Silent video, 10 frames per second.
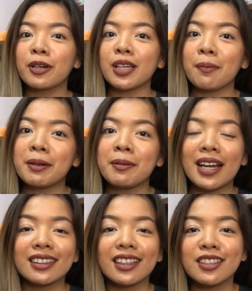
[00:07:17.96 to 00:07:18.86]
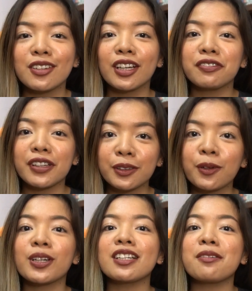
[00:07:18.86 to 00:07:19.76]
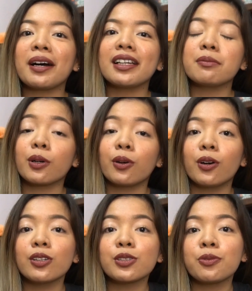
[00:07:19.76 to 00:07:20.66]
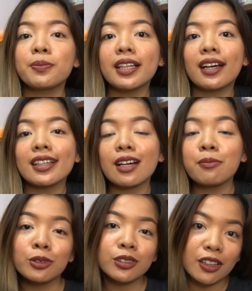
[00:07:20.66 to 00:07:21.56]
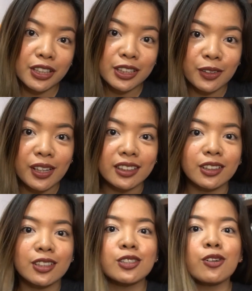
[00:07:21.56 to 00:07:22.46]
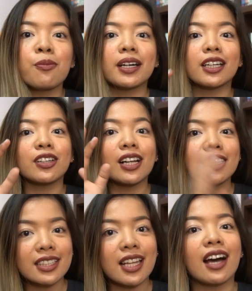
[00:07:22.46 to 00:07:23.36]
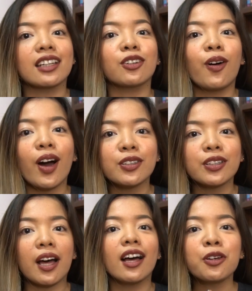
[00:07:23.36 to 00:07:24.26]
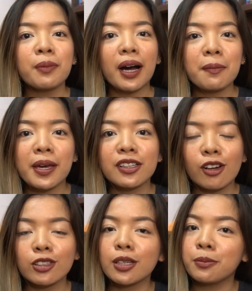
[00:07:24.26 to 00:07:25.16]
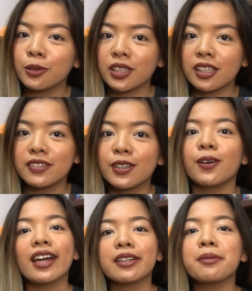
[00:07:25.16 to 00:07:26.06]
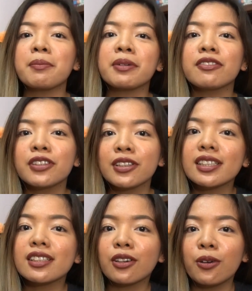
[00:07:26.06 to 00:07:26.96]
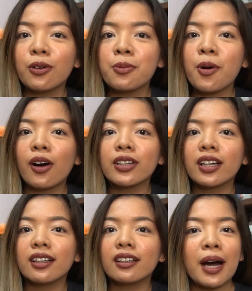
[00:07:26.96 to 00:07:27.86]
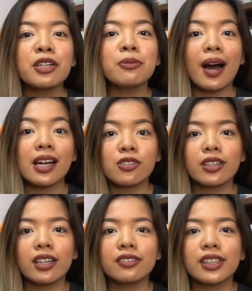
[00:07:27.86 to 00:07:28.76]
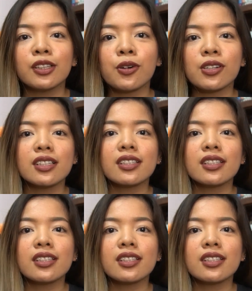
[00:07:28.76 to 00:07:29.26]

pag-usapan naman natin yung inventory ng mga libro ko. So, bilang isang book lover and collector, gusto ko magkaroon ng listahan kung ano na yung mga meron ako sa bookshelves ko. I remember a few years ago, gumawa ako ng mano-mano na inventory